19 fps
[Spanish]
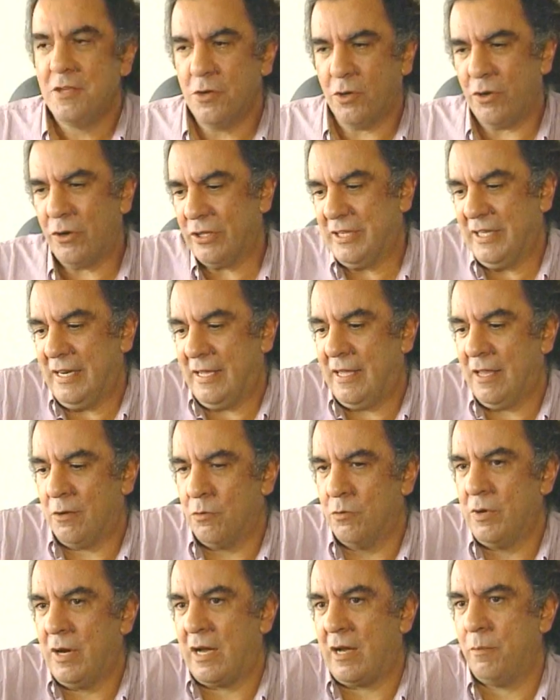Yo creo que tienes que ir
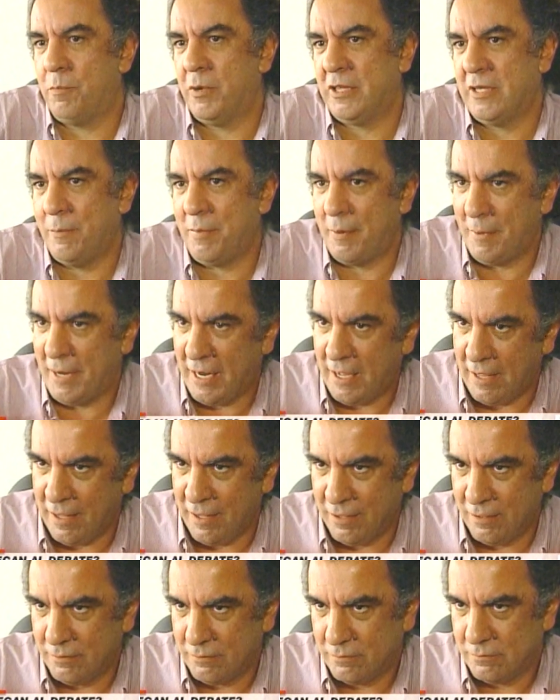con una respuesta
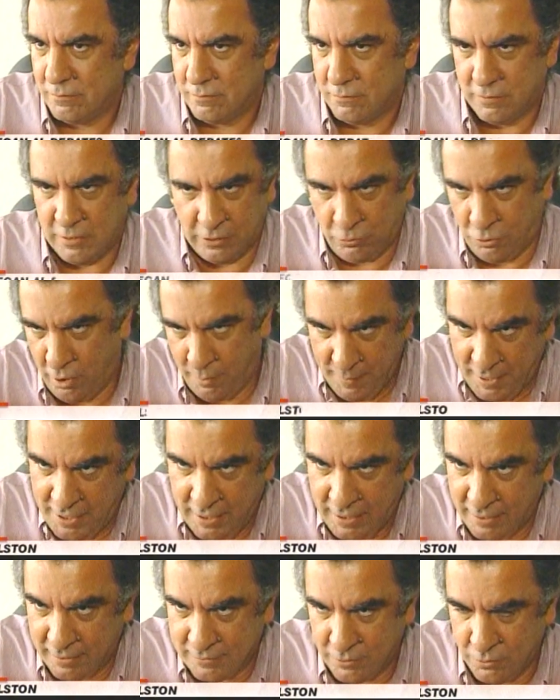preparada, de todas
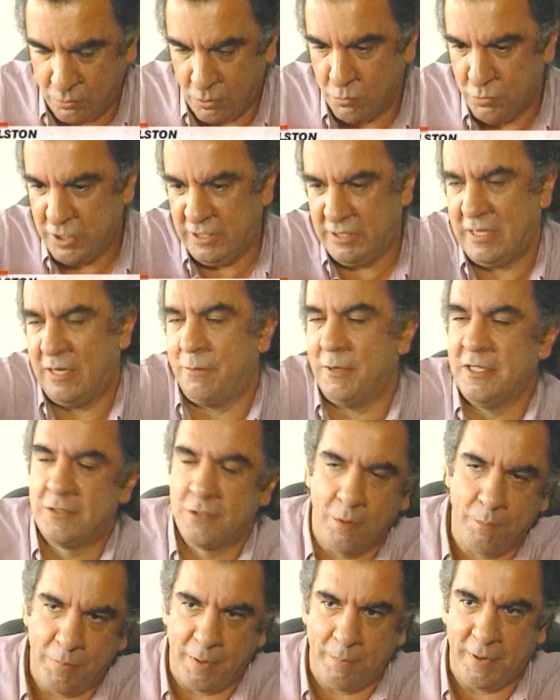maneras, ¿no? como una
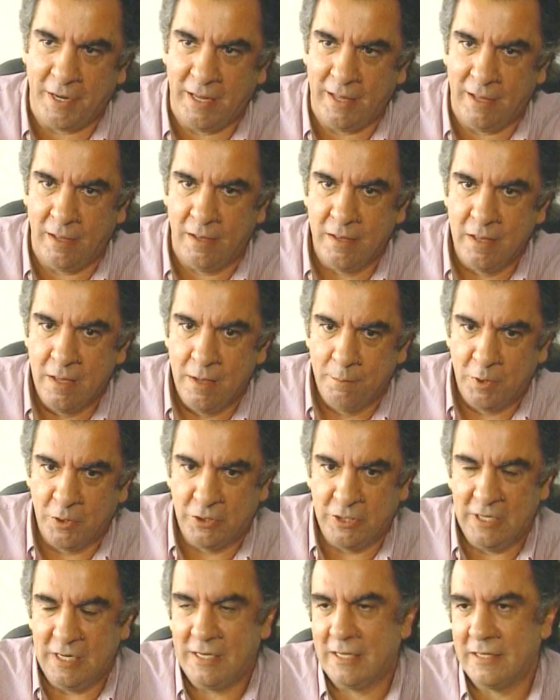intervención preparada, pero
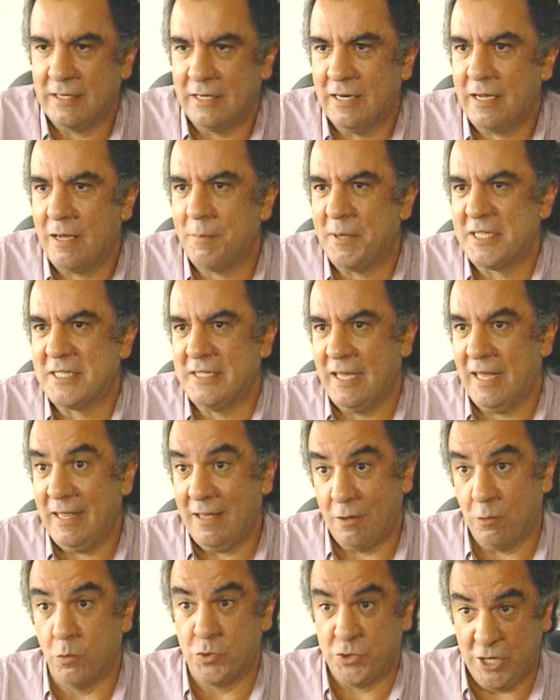tienes que tener capacidad de
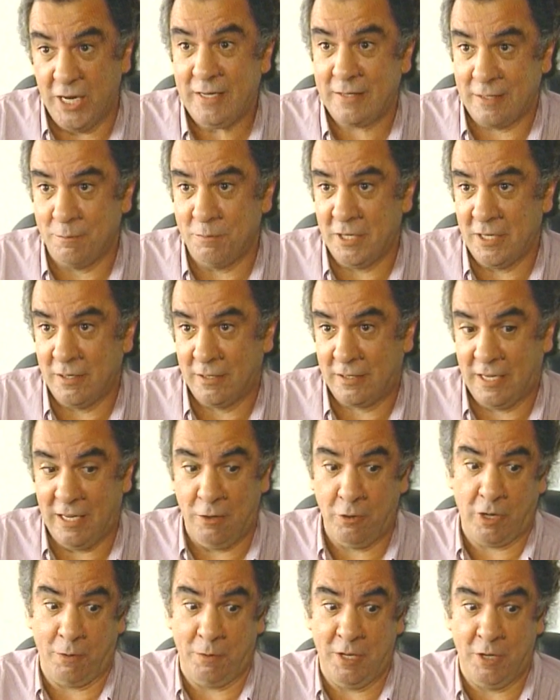escuchar también, qué es
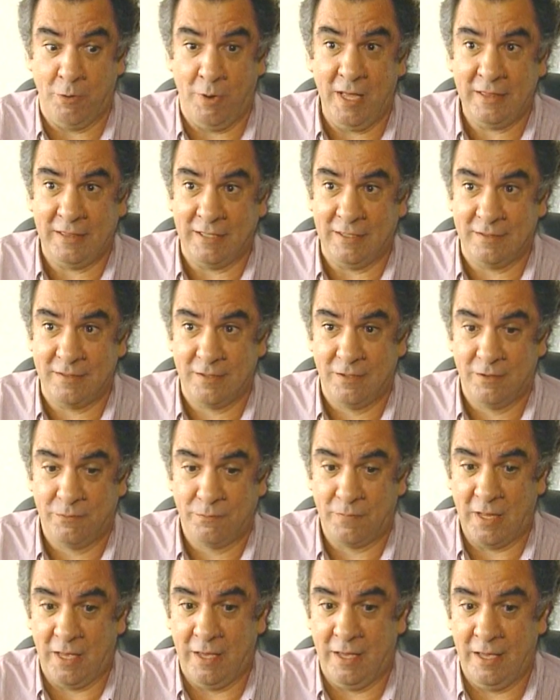lo que vino antes.
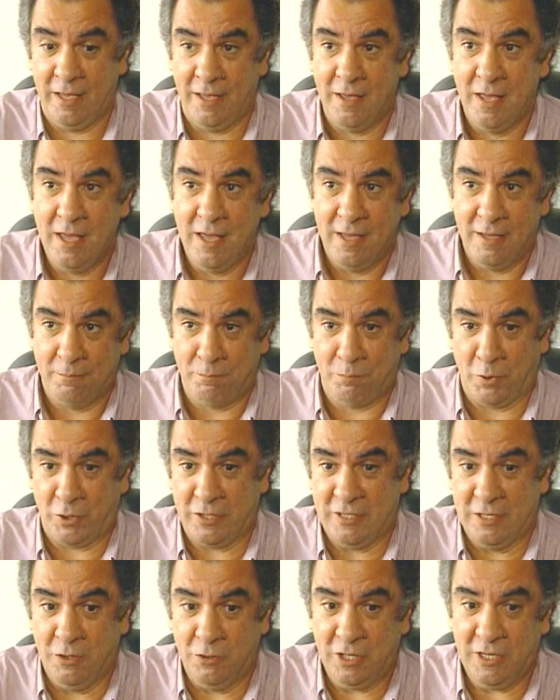Eh, porque
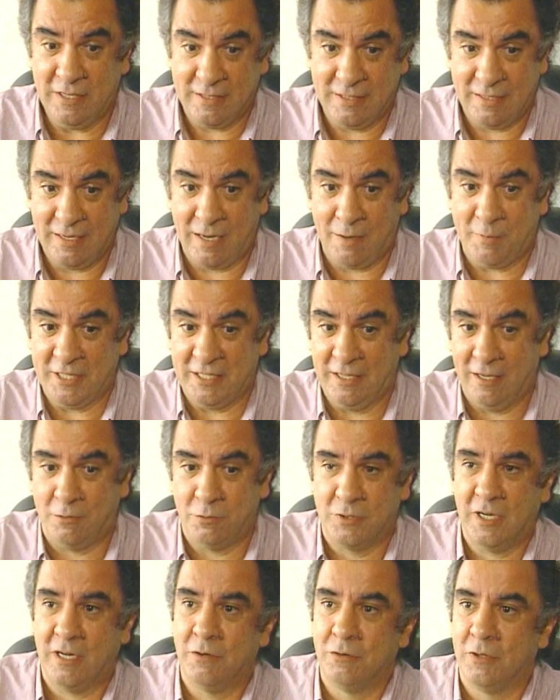si no tienes esa capacidad de
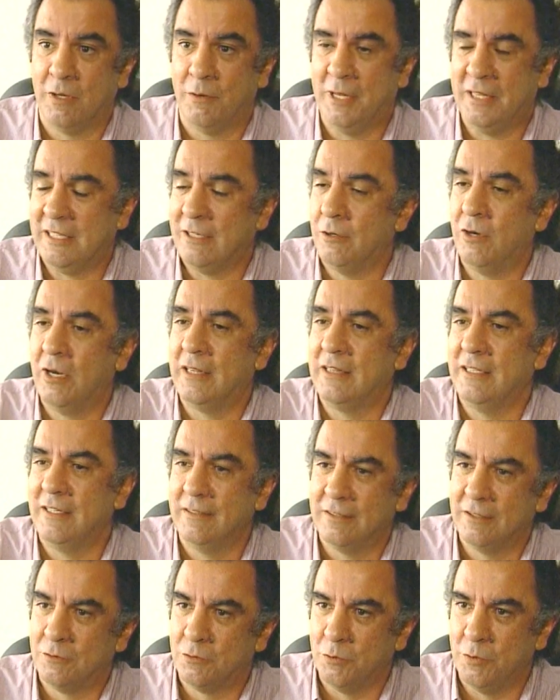escuchar en un debate, no la
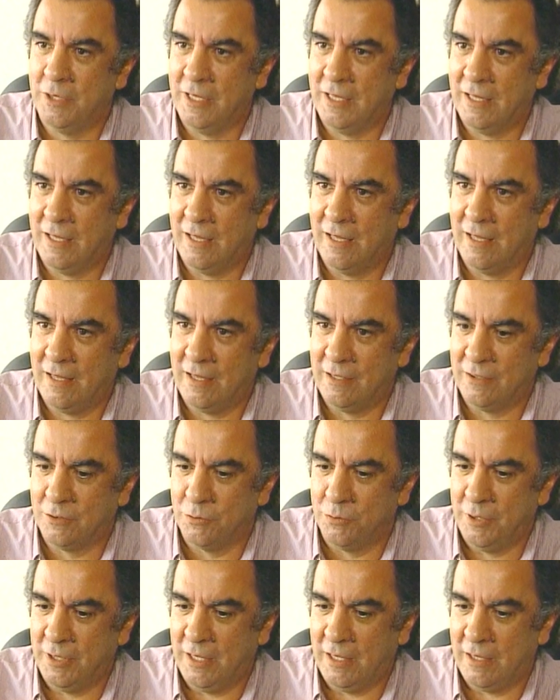tienes en tu vida, en
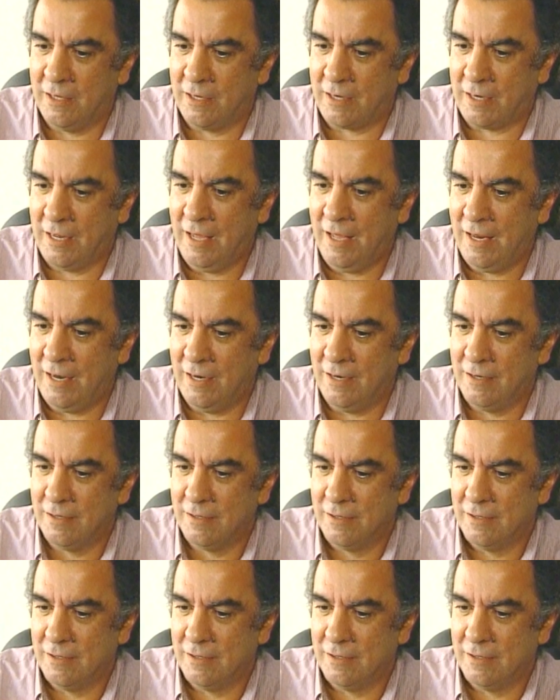tu vida real.